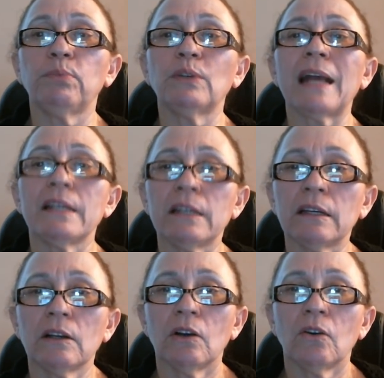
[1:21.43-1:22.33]
por aí,
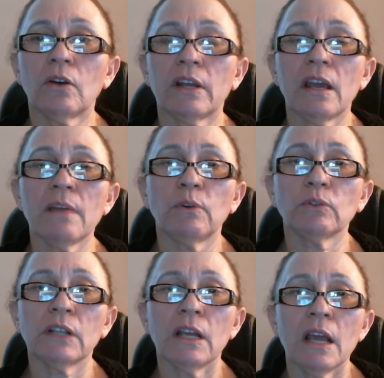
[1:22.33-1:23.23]
ok, irmãos?